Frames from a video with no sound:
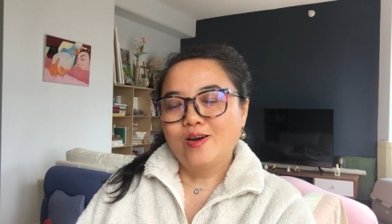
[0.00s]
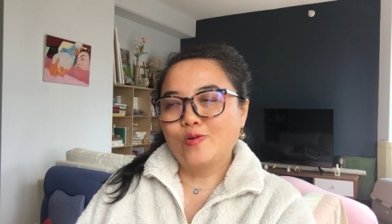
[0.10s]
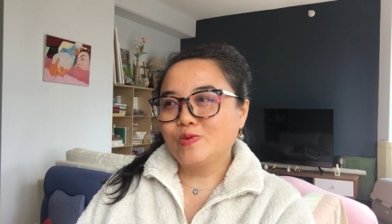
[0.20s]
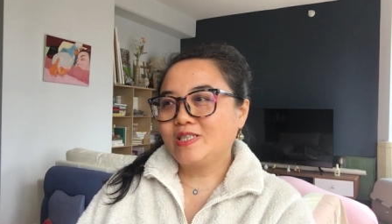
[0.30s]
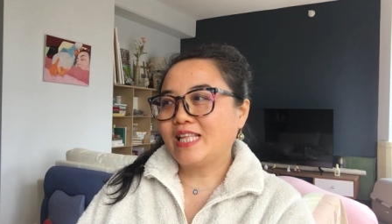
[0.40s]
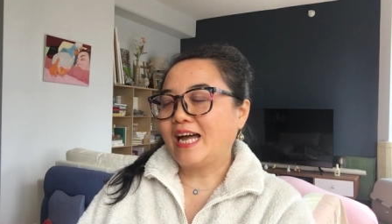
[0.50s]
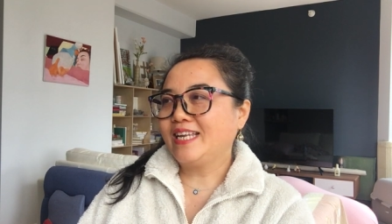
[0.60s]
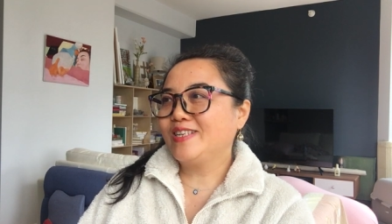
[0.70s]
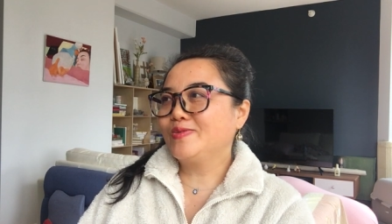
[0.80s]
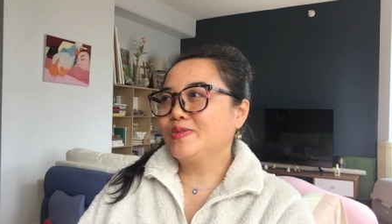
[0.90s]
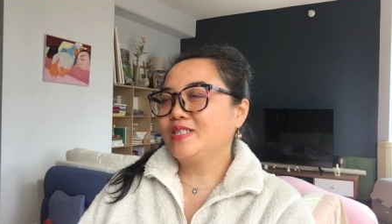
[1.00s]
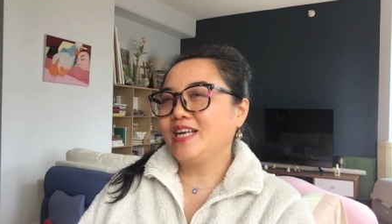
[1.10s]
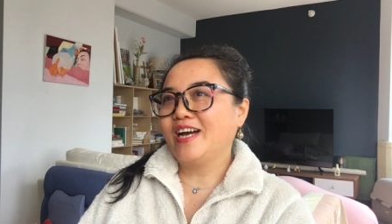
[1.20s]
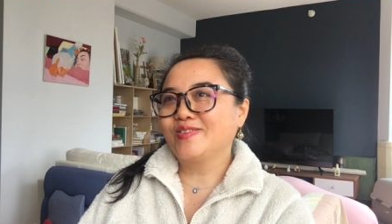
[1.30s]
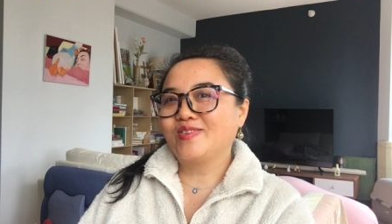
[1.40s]
胡适他拎出这
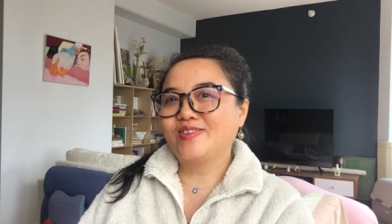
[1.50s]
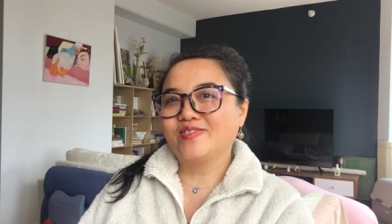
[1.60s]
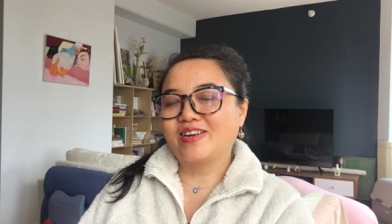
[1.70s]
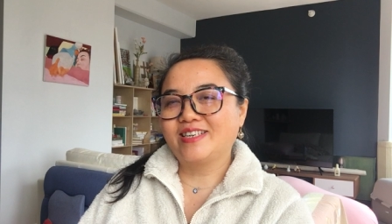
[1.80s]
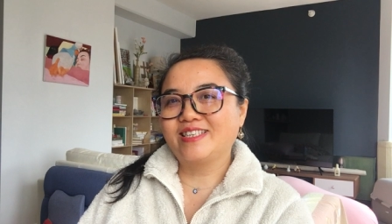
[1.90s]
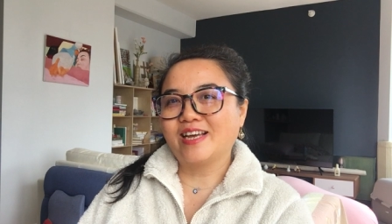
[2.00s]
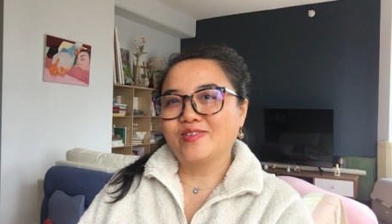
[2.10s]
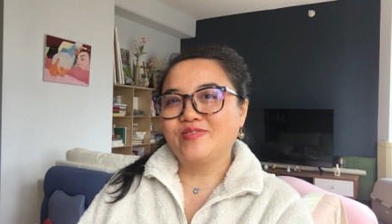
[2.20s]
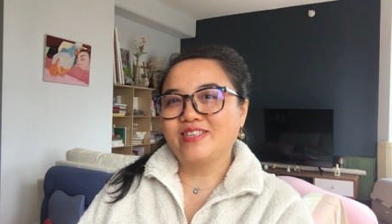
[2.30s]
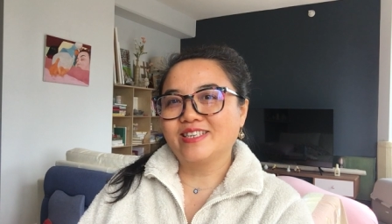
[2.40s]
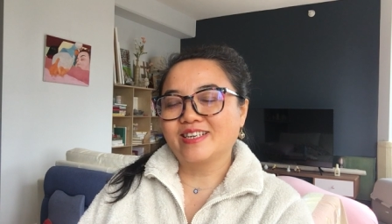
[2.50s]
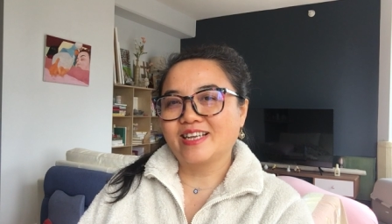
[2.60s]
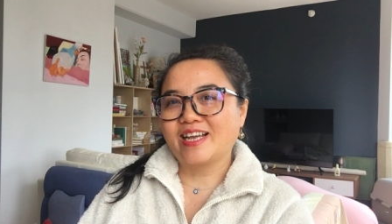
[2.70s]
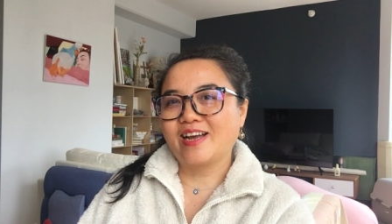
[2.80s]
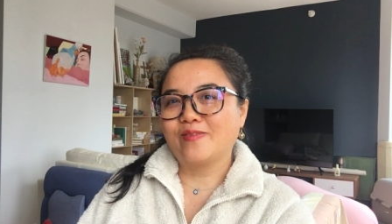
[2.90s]
两句来，主要是想论证，
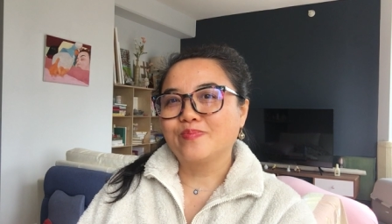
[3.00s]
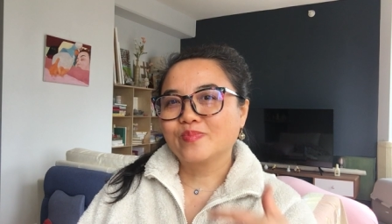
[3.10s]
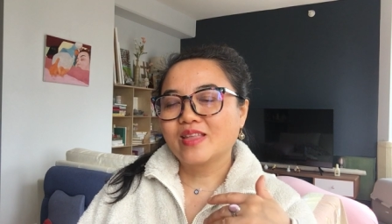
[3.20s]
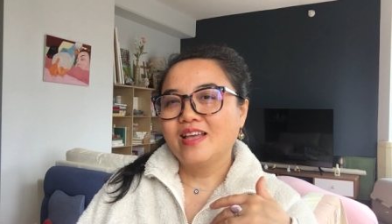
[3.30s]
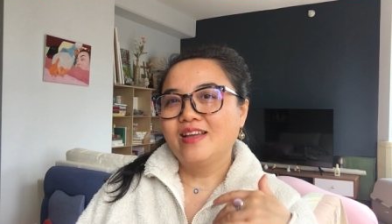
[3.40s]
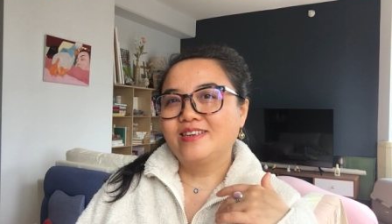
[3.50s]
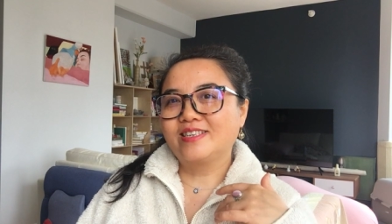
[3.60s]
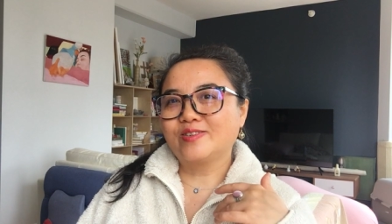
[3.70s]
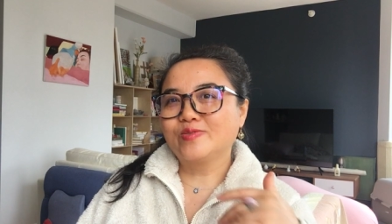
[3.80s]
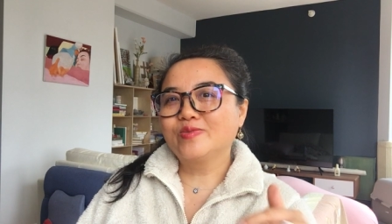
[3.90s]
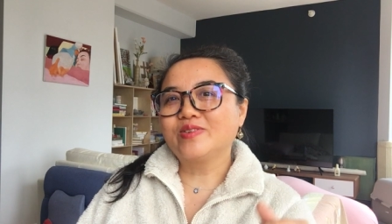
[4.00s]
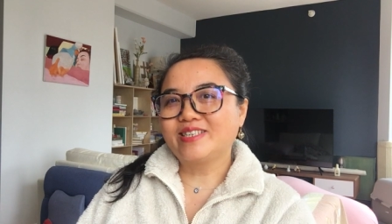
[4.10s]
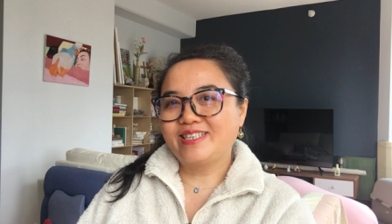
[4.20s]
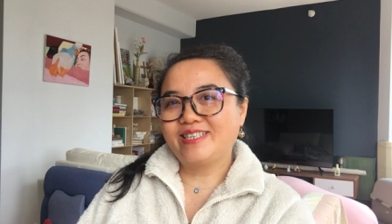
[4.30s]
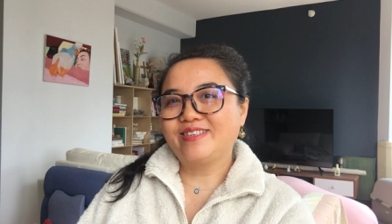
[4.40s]
你看，这个中国
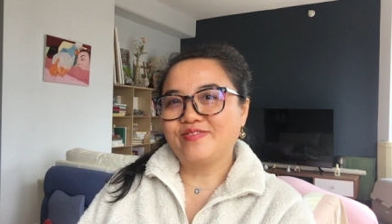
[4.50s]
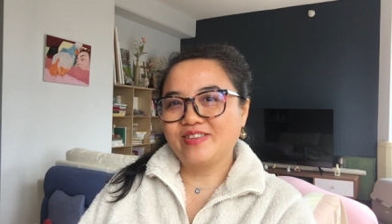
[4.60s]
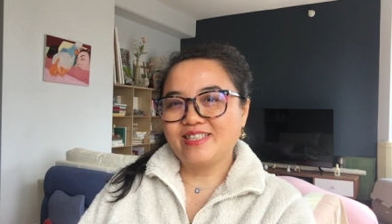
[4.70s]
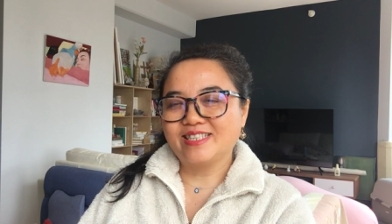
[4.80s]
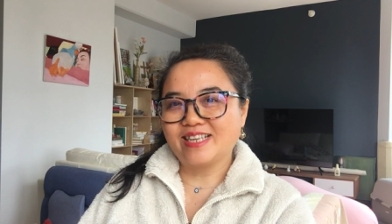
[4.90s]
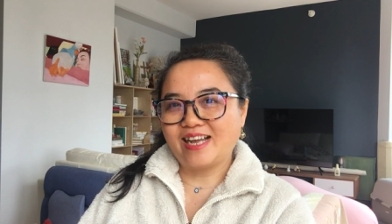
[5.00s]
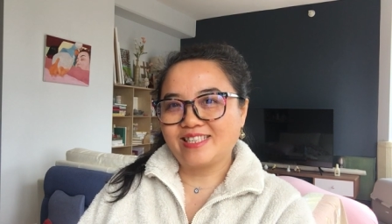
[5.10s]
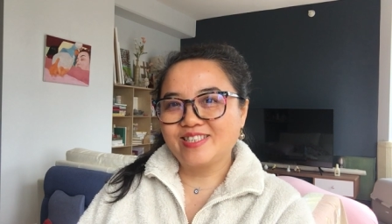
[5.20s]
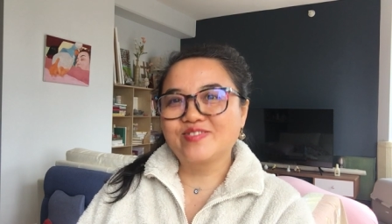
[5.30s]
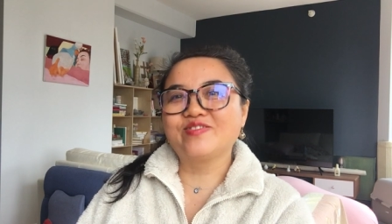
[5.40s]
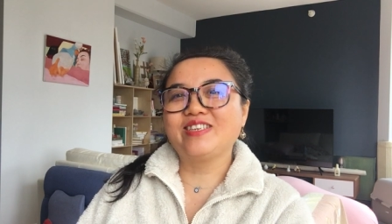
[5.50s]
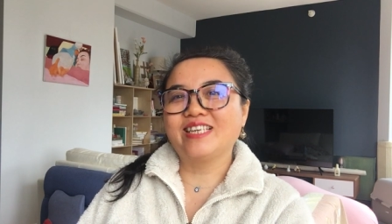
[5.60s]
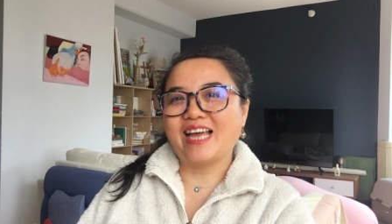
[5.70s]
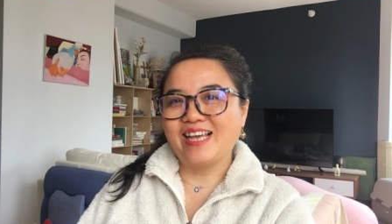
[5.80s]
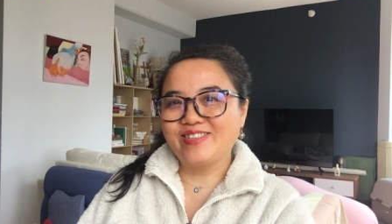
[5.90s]
的知识分子啊，自古
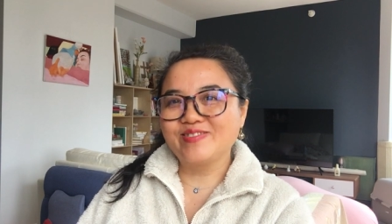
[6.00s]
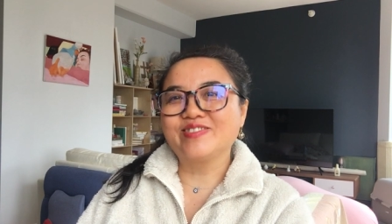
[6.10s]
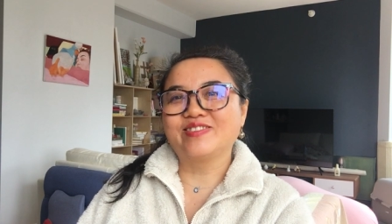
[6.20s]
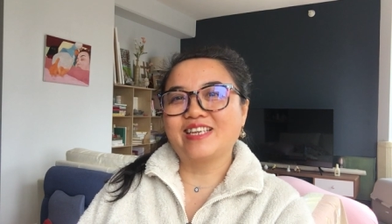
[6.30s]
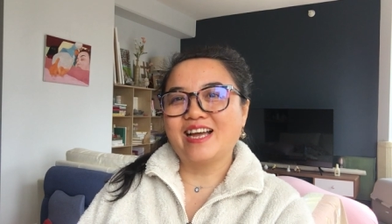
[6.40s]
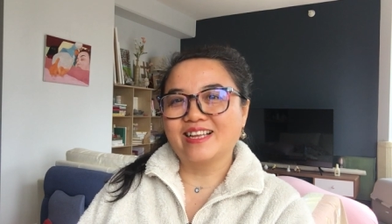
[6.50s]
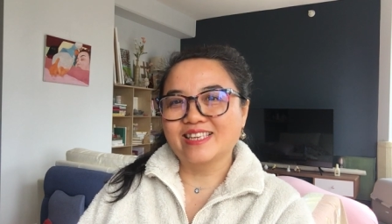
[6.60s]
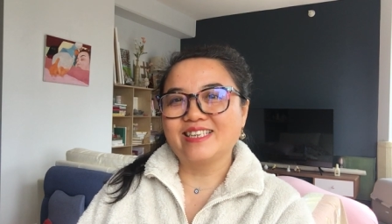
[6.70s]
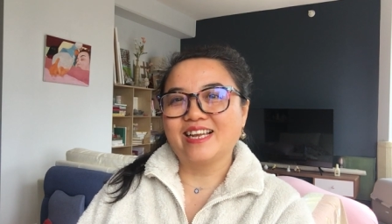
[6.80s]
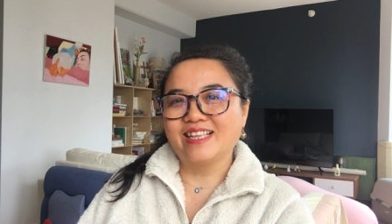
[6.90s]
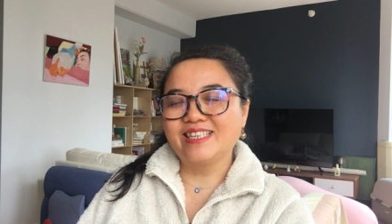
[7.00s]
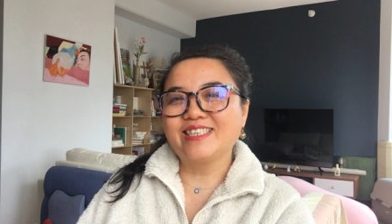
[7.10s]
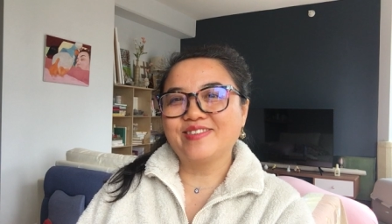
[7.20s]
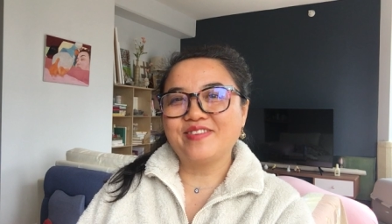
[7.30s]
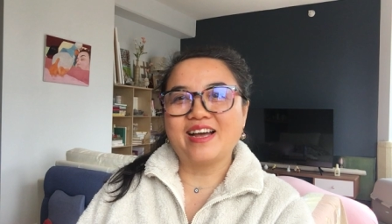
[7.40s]
以来就有这样的人
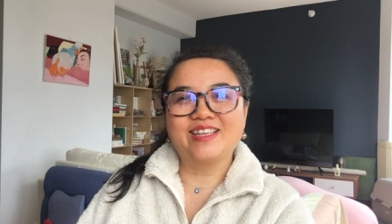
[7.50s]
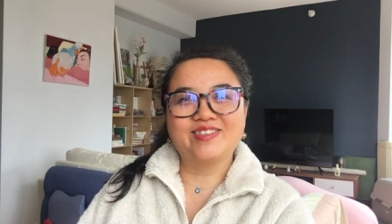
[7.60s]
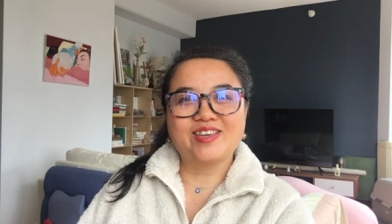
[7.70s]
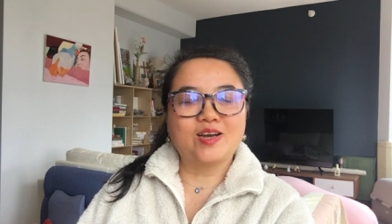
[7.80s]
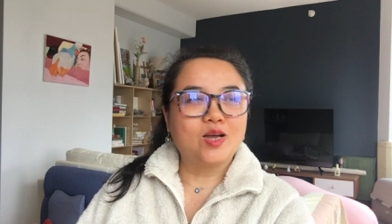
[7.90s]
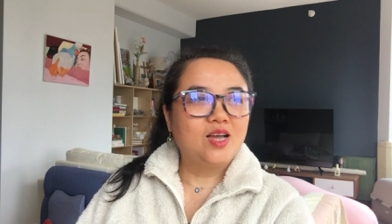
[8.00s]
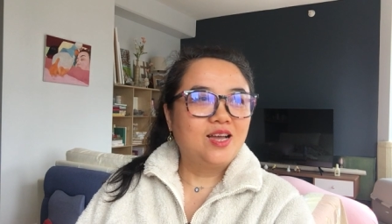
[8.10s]
是吧？就像。